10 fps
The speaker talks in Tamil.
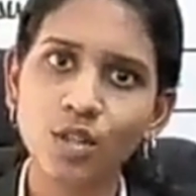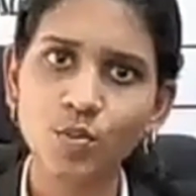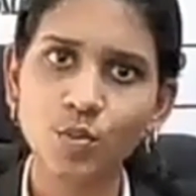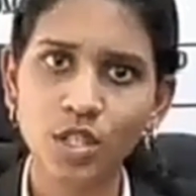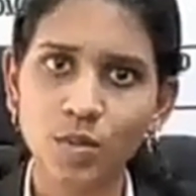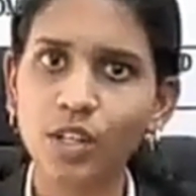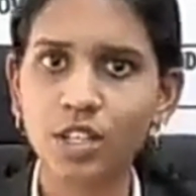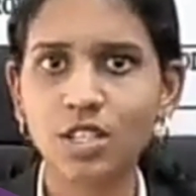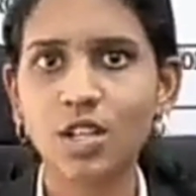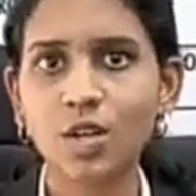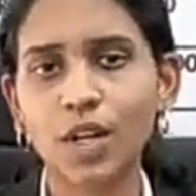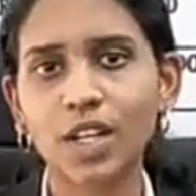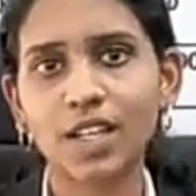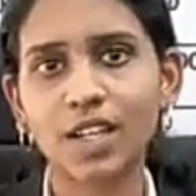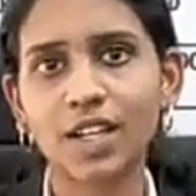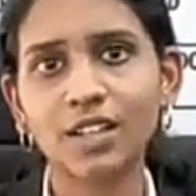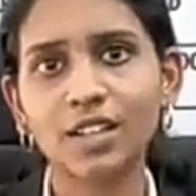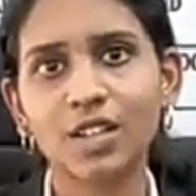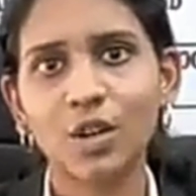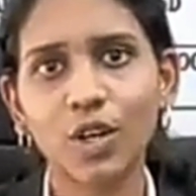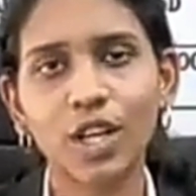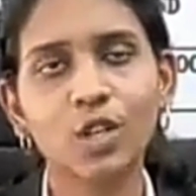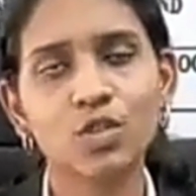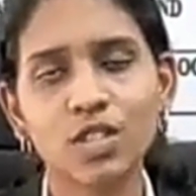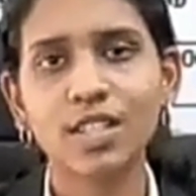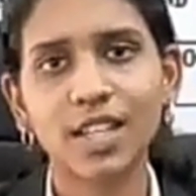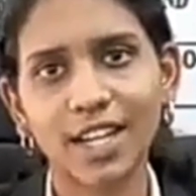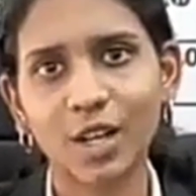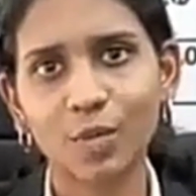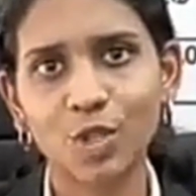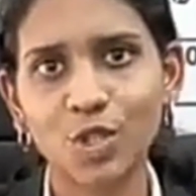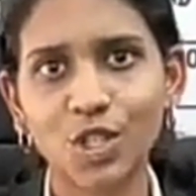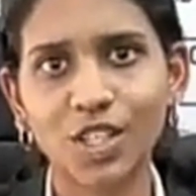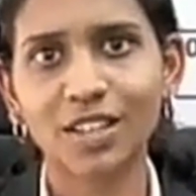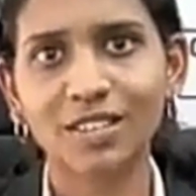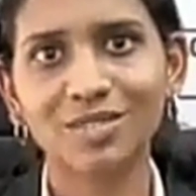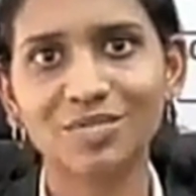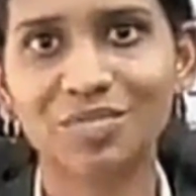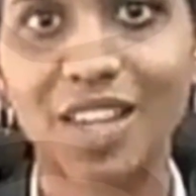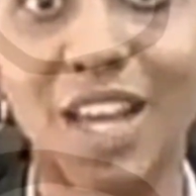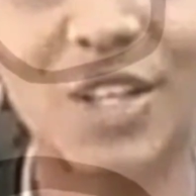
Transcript: அஸ் பாசிபிள் ரிஜிஸ்டர் பண்ணிடுங்க ஓகே யூஸ் திஸ் கிரேட் ஆப்பர்ச்சுனிட்டி தேங்க்